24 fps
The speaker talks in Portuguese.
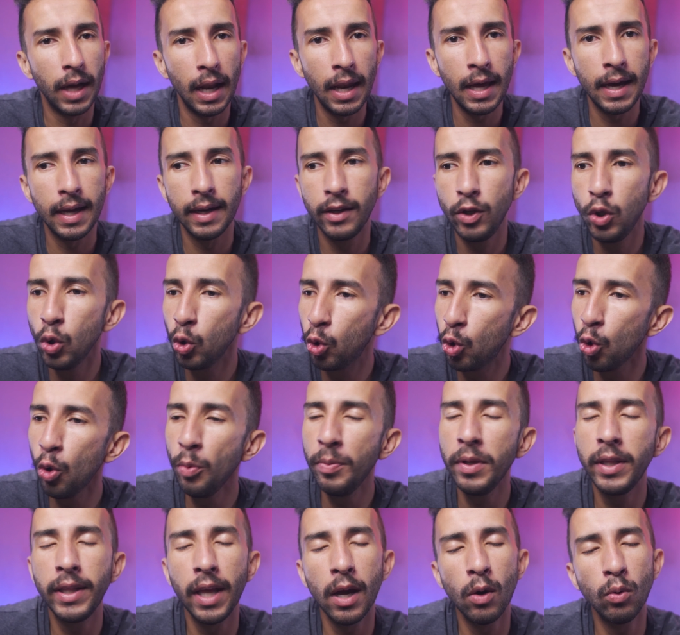galera.
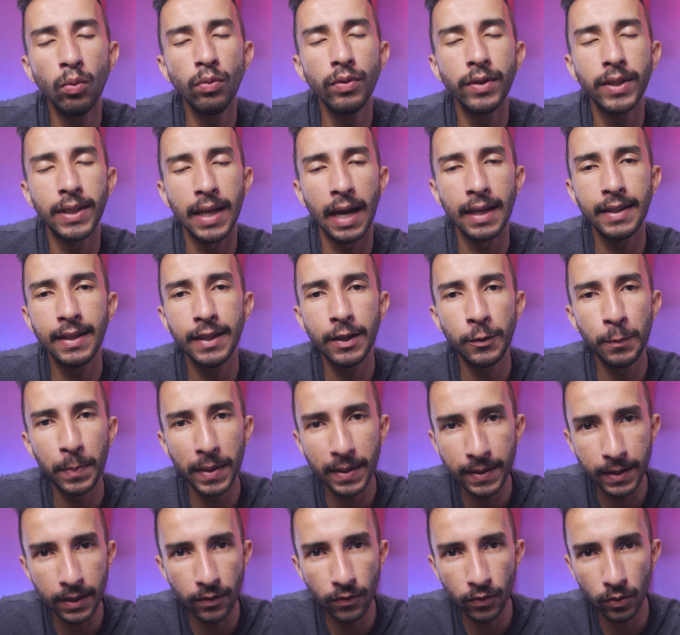YouTube tem alguns sites
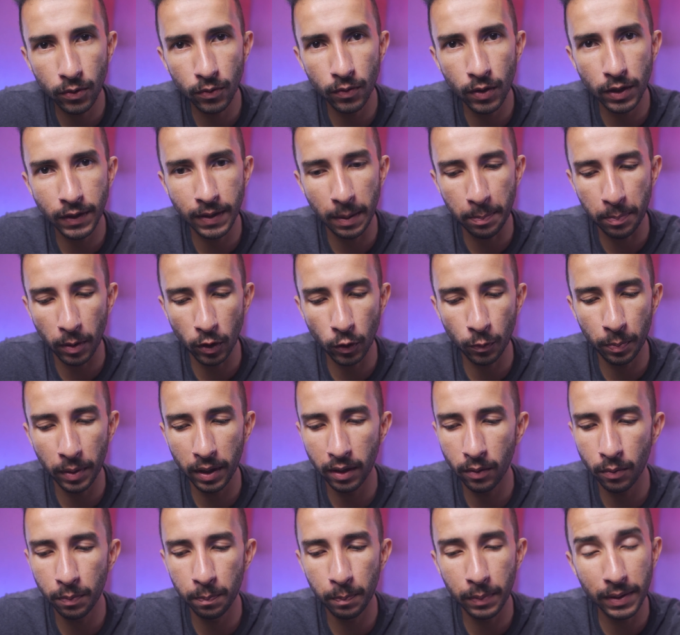específicos que você pode
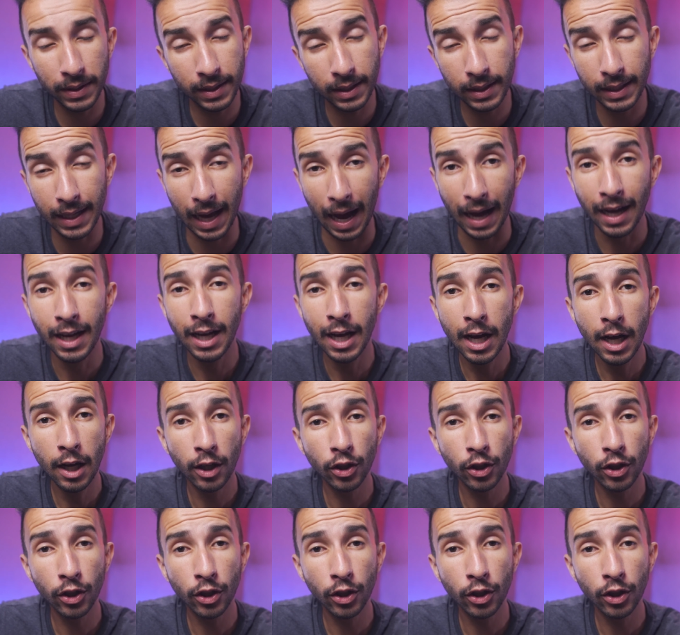pesquisar.